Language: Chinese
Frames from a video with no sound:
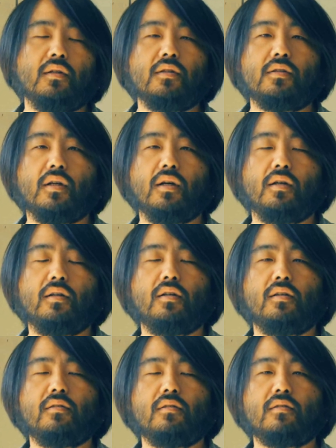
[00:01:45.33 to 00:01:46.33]

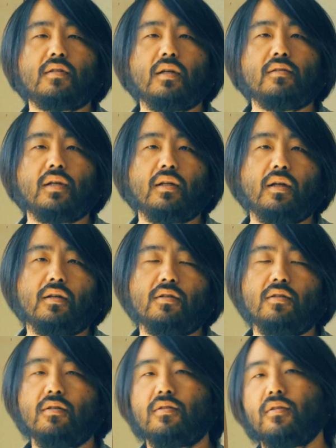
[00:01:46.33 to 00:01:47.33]
像张载，他
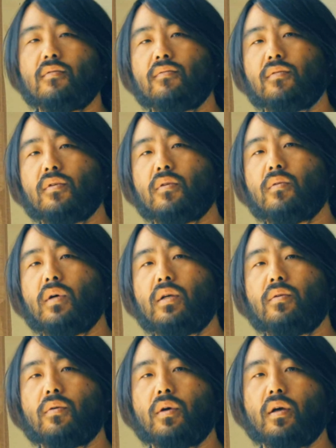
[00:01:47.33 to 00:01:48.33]
是政府的官
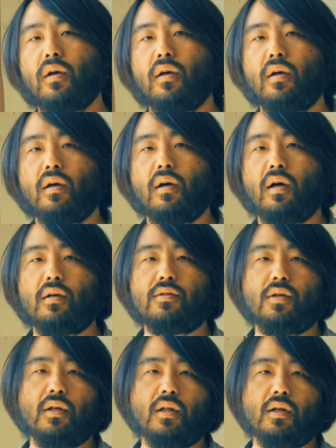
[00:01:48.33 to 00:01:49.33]
员，而
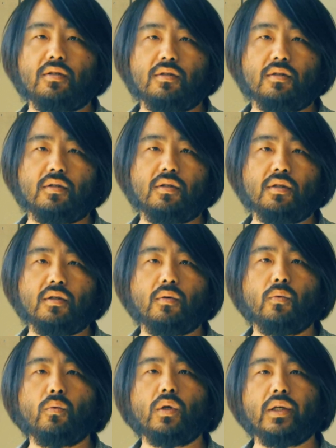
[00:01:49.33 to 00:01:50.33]
且他是一个
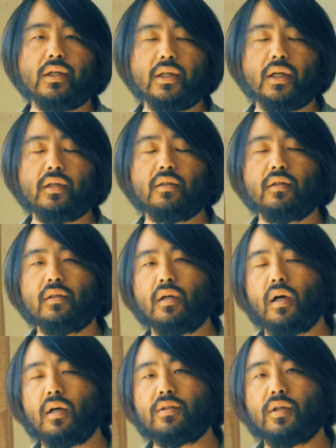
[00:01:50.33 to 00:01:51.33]
文人，
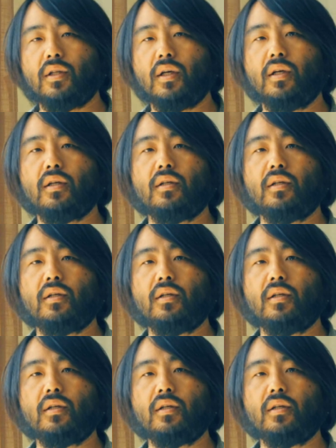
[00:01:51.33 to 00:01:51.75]
而且呢，